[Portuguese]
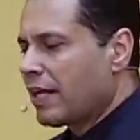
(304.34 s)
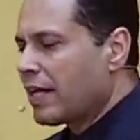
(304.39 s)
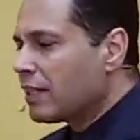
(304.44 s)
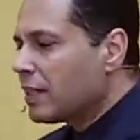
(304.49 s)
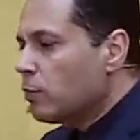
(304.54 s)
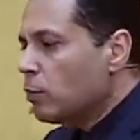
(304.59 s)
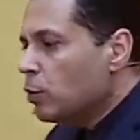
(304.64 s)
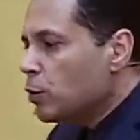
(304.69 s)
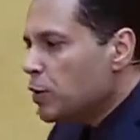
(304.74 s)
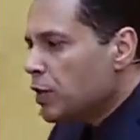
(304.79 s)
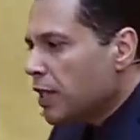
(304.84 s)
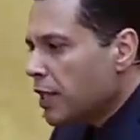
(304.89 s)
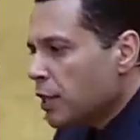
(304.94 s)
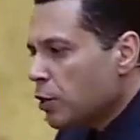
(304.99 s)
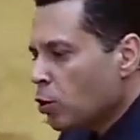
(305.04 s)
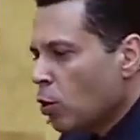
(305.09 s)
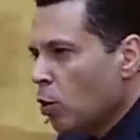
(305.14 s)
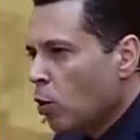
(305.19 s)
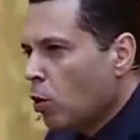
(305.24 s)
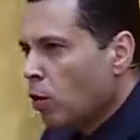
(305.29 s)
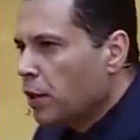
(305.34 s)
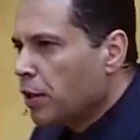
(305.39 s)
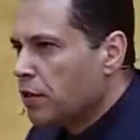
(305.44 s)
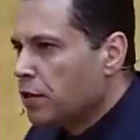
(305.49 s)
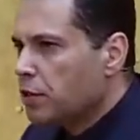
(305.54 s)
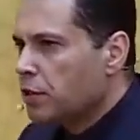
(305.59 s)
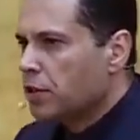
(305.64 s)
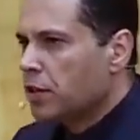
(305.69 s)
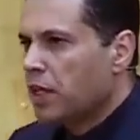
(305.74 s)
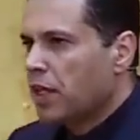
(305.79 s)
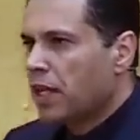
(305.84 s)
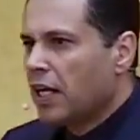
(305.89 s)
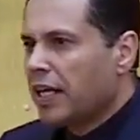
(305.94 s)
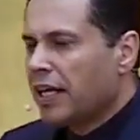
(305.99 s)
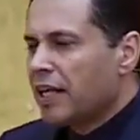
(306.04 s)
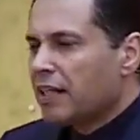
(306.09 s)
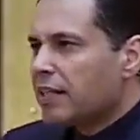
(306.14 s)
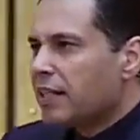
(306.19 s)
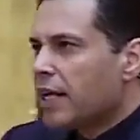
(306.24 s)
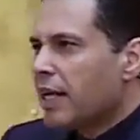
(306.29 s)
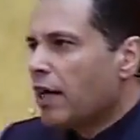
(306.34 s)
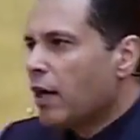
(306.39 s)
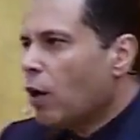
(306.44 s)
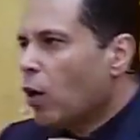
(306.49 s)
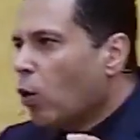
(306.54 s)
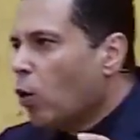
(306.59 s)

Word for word: quer ter muitos seguidores, quer ter,